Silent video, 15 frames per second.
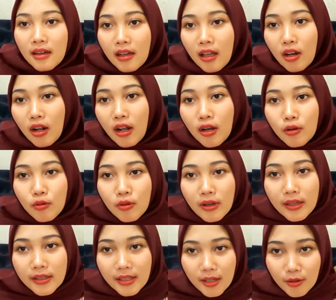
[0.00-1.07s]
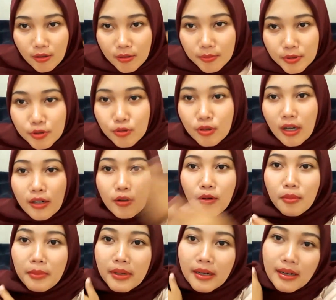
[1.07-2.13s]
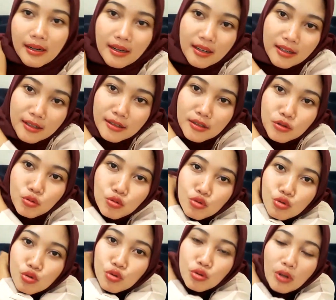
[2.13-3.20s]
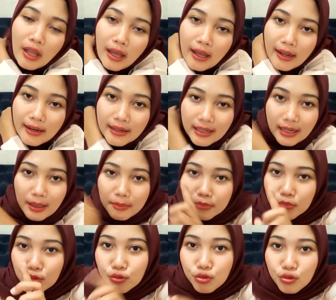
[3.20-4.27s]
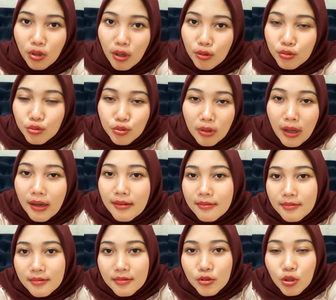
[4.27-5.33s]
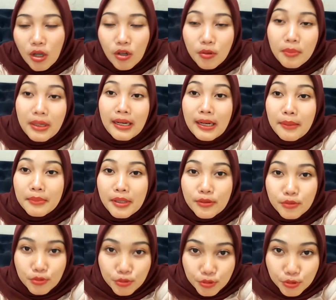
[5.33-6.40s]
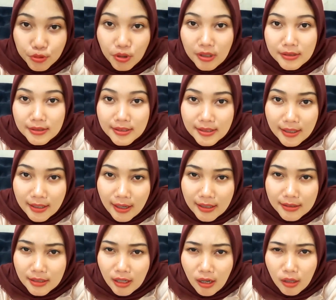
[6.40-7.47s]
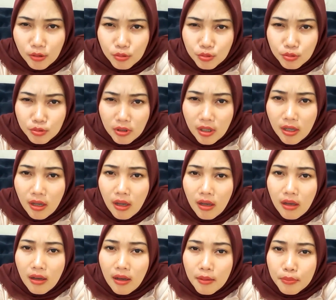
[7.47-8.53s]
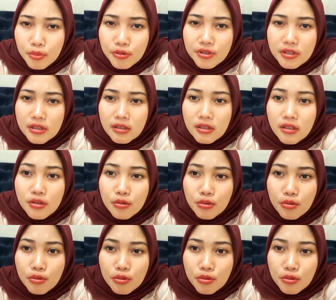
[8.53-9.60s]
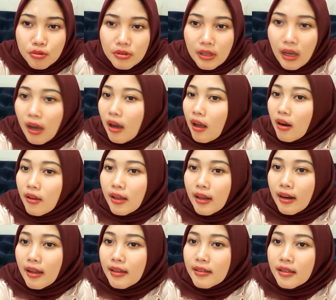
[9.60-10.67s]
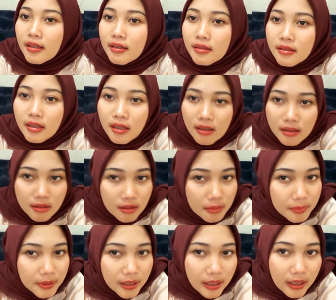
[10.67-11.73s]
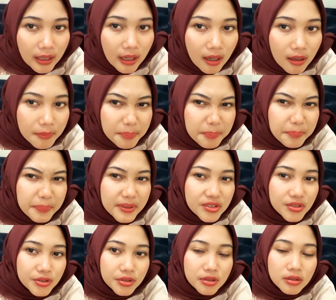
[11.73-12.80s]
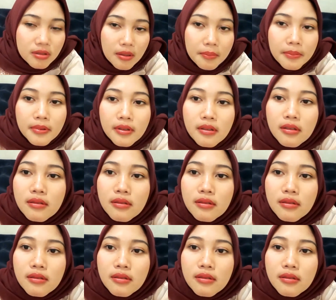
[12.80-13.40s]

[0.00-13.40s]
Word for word: kalau aku kayaknya aku lebih suka nomor 7 lah 6 7 aku suka suka nomor 6 dan 7 soalnya dia nggak terlalu pucet gitu ya kalau yang lainnya dia lebih kayak peach tapi